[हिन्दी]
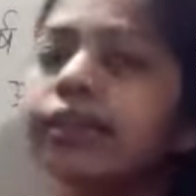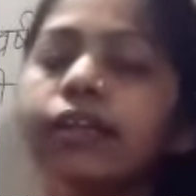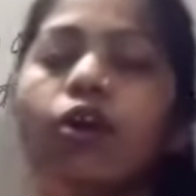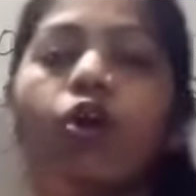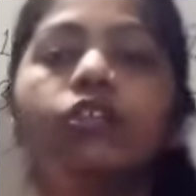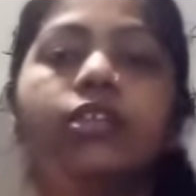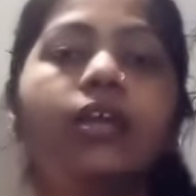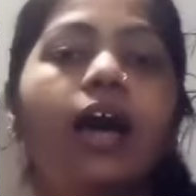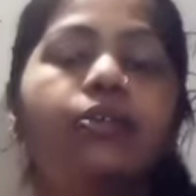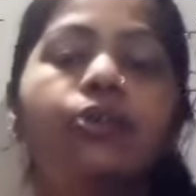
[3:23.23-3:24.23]
आती है
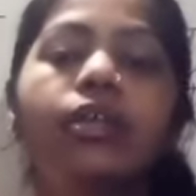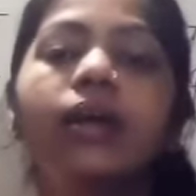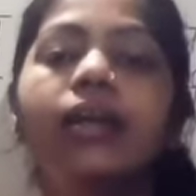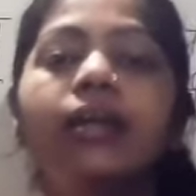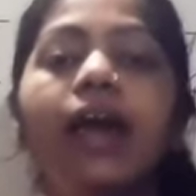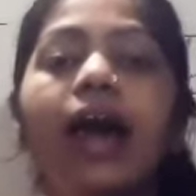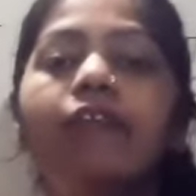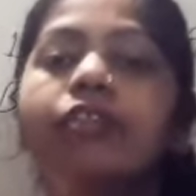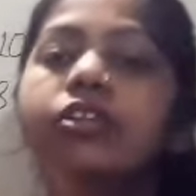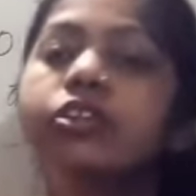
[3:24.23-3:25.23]
औसत आयु की यानी कि
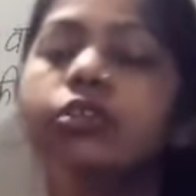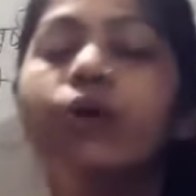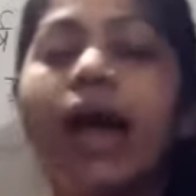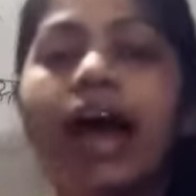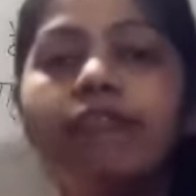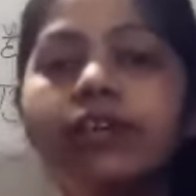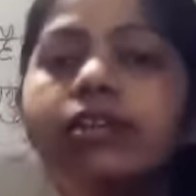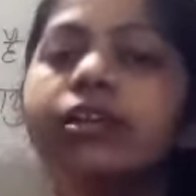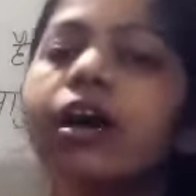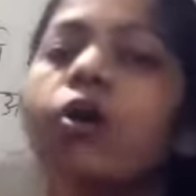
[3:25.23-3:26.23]
एवरेज की तो
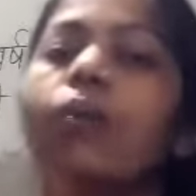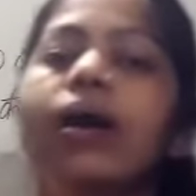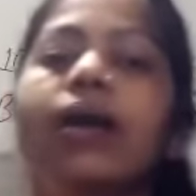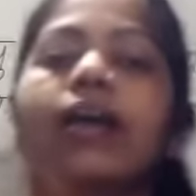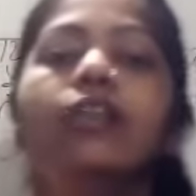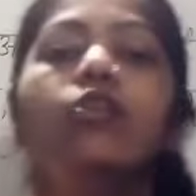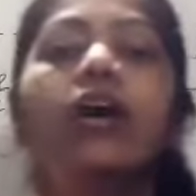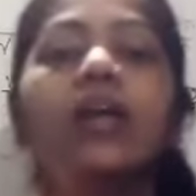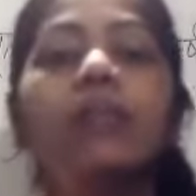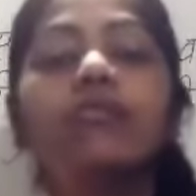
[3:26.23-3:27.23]
एवरेज दिया हुआ है तो
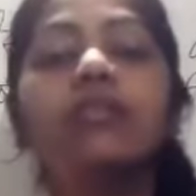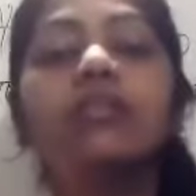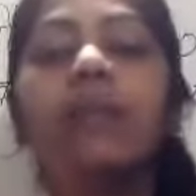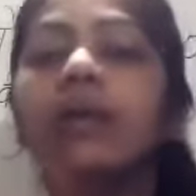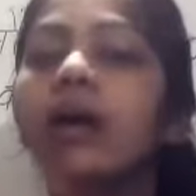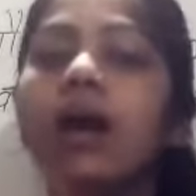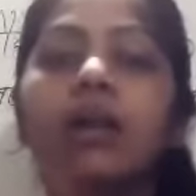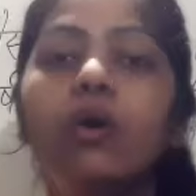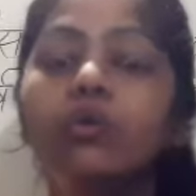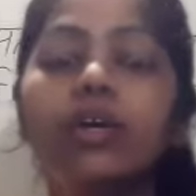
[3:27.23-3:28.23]
अगर हमें उसे सम
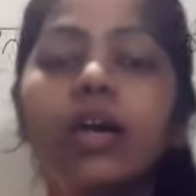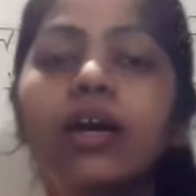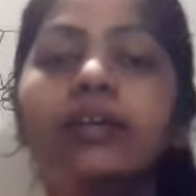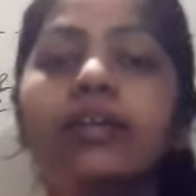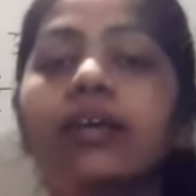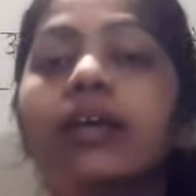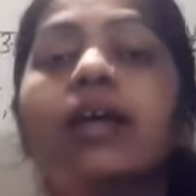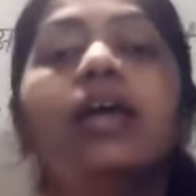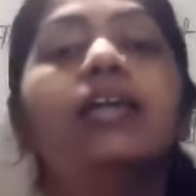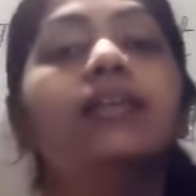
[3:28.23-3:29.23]
निकालना हो तो क्या करते हैं
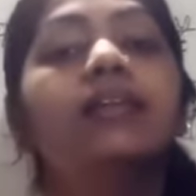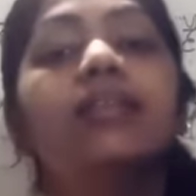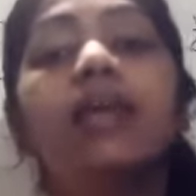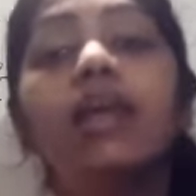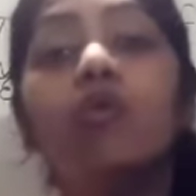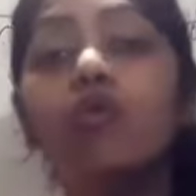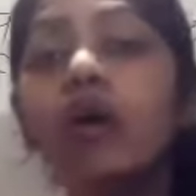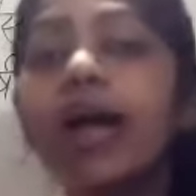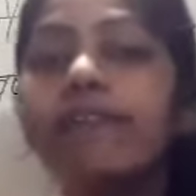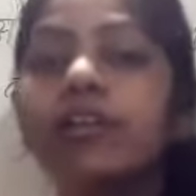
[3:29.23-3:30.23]
जितने लोगों
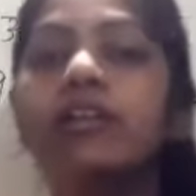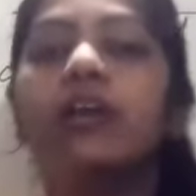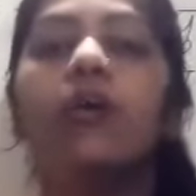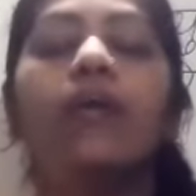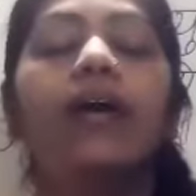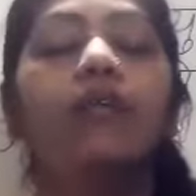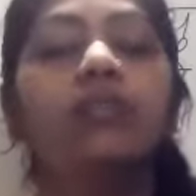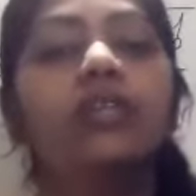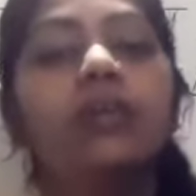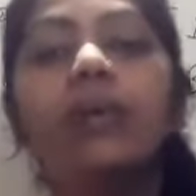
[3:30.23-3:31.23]
का एवरेज दिया हुआ है
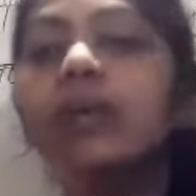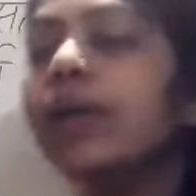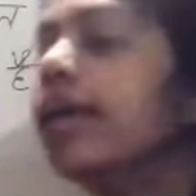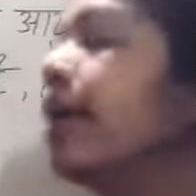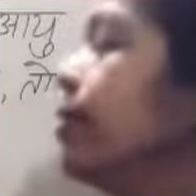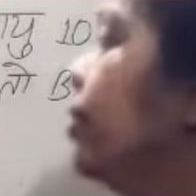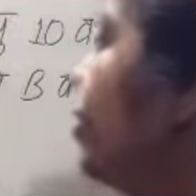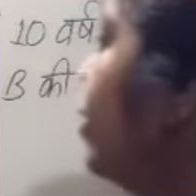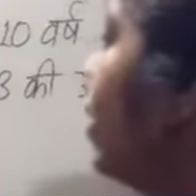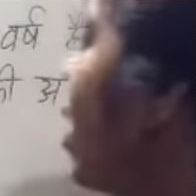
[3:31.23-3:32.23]
उतने से मल्टीप्लाई कर
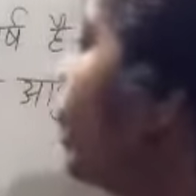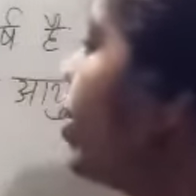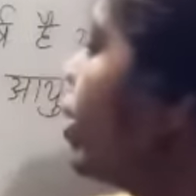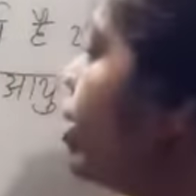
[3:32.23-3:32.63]
देते हैं यहाँ पे